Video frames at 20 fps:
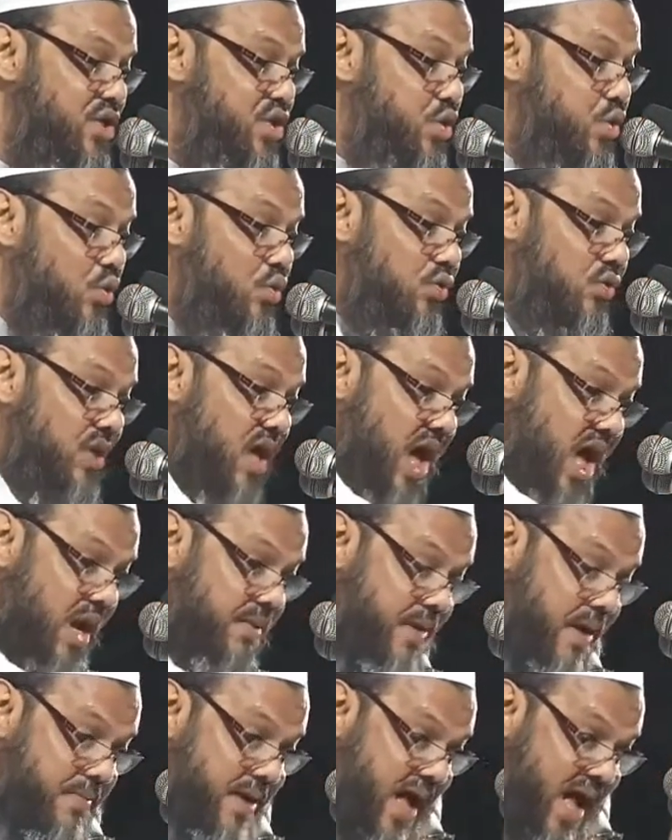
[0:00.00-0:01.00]

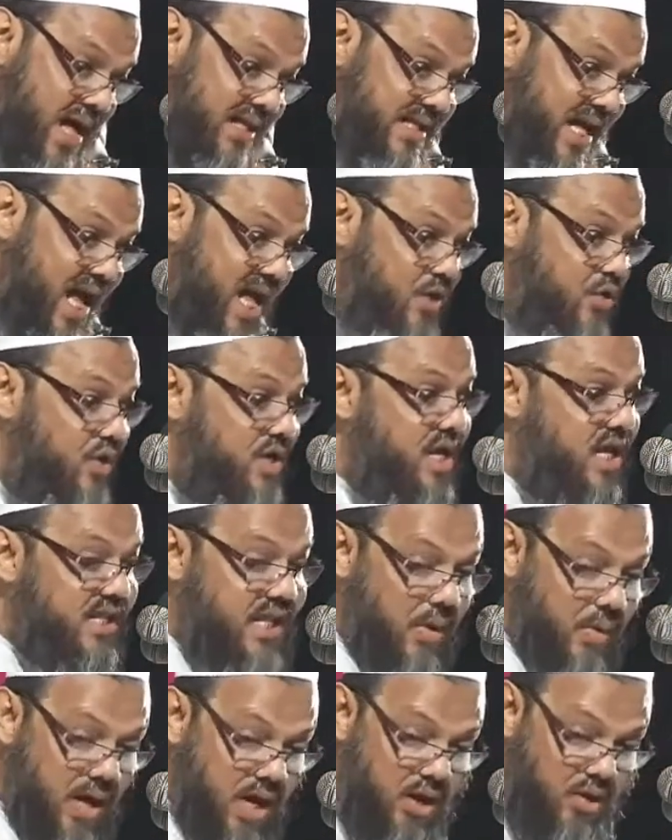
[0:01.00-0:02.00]
সুন্দরভাবে আদায় করিয়া
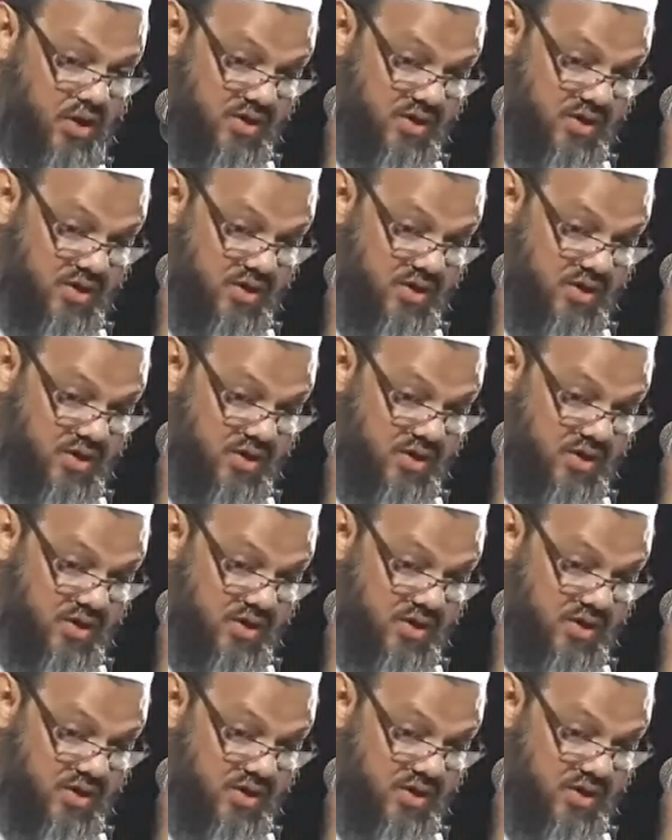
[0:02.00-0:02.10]
দেওয়া